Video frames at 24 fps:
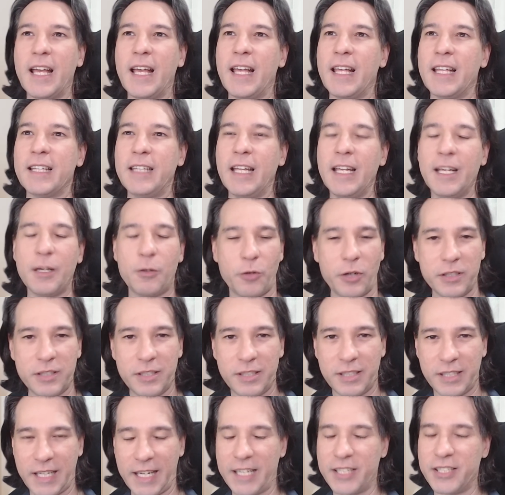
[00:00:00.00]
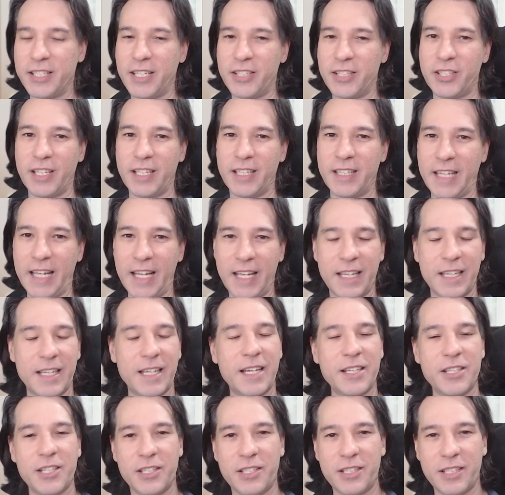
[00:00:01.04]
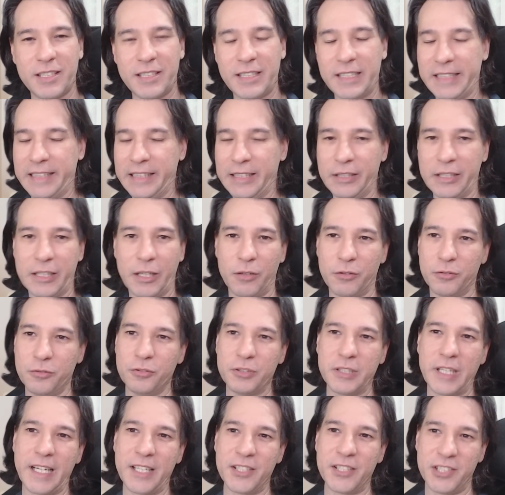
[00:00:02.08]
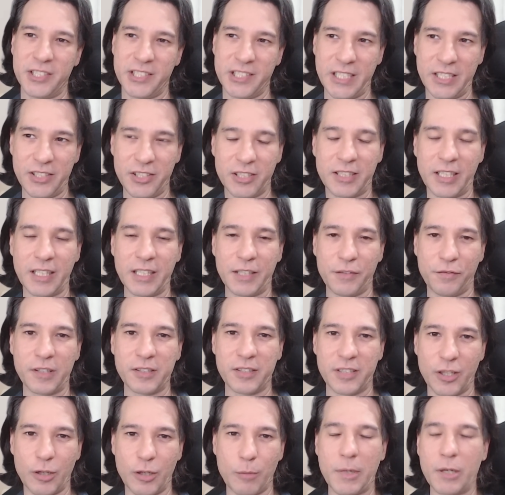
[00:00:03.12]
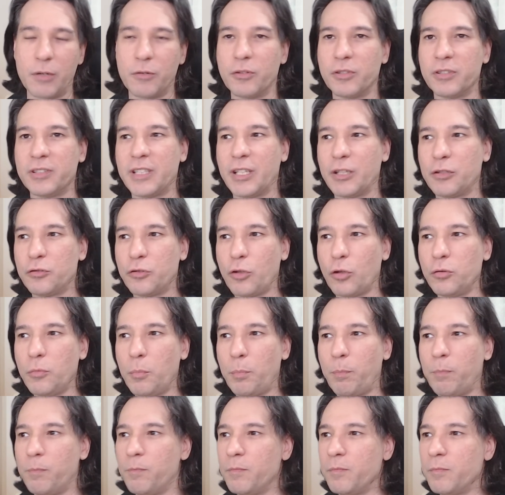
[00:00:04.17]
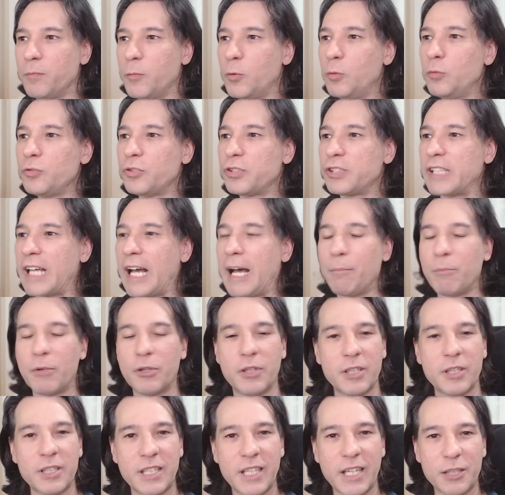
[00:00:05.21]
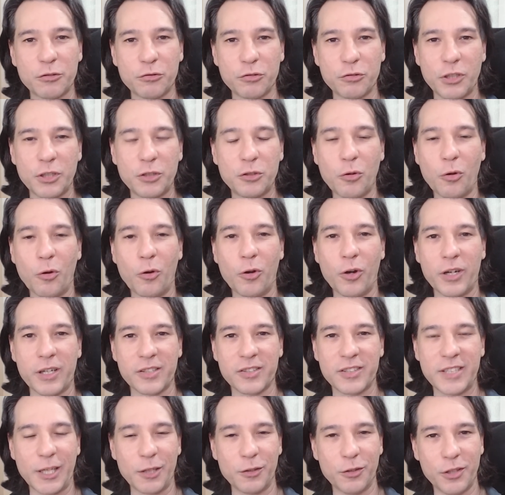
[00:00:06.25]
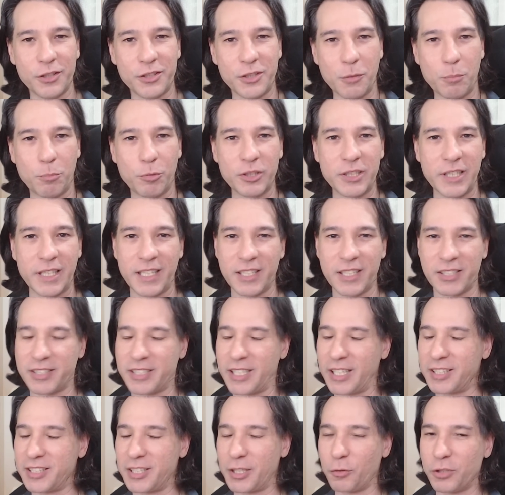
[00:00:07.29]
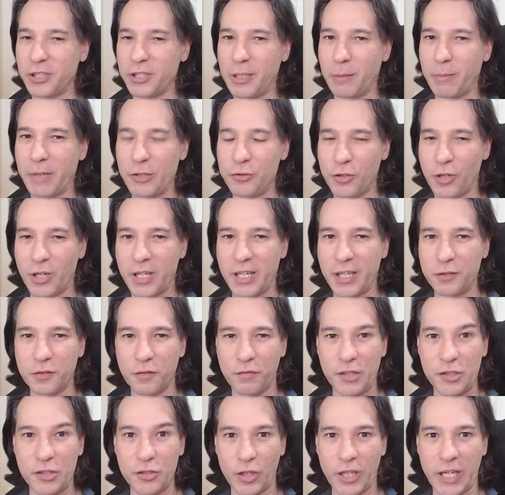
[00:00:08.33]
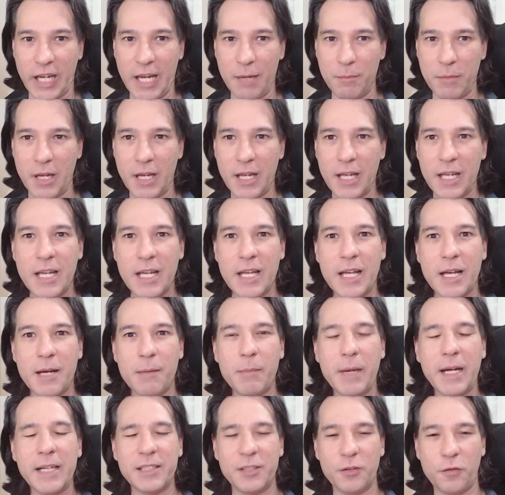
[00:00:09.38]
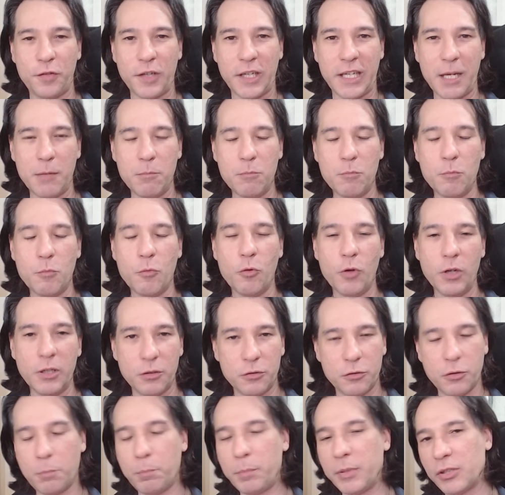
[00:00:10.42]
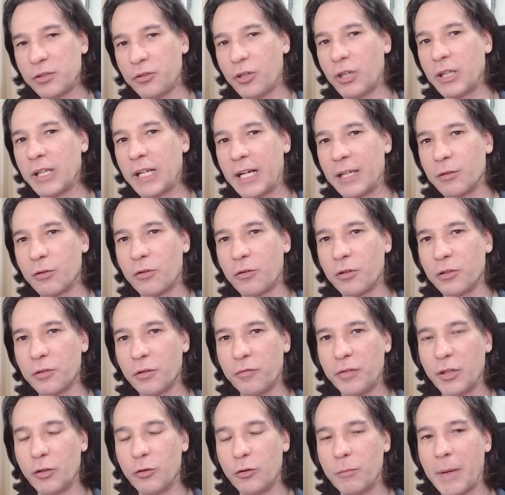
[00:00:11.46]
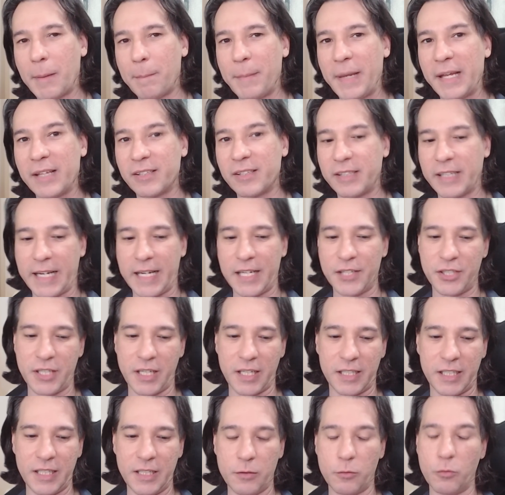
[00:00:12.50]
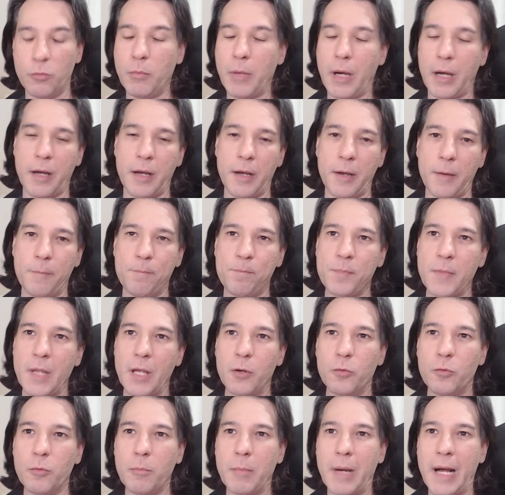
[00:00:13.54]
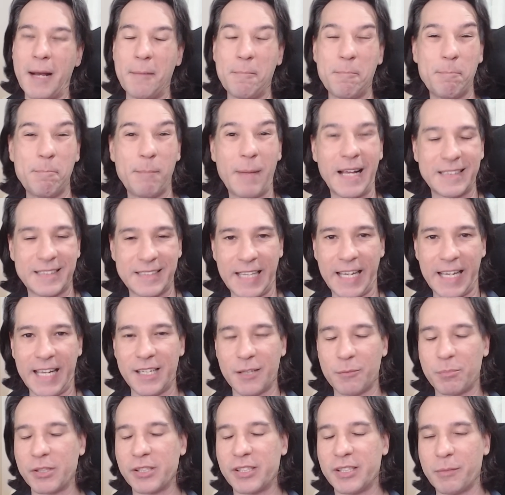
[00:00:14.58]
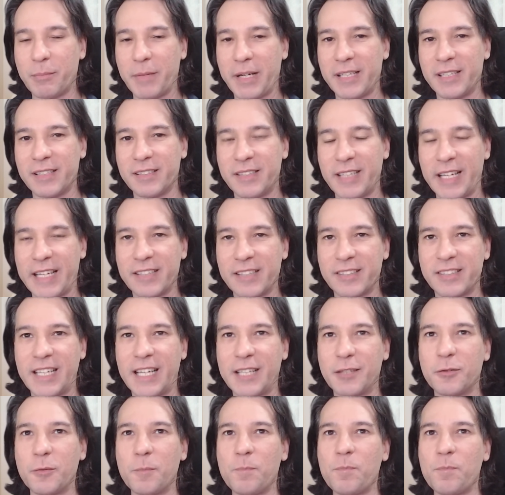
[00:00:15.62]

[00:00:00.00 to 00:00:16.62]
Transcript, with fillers: tem coisas que a gente, né? A gente não, não dá. A gente tem que fazer alguma coisa. Né? Todo um sábado aqui às 8 horas da noite eu poderia estar tranquilamente jogando videogame, mas eu fiquei muito pistolado quando vi uma mensagem aqui, uma, uma matéria para ser mais exato,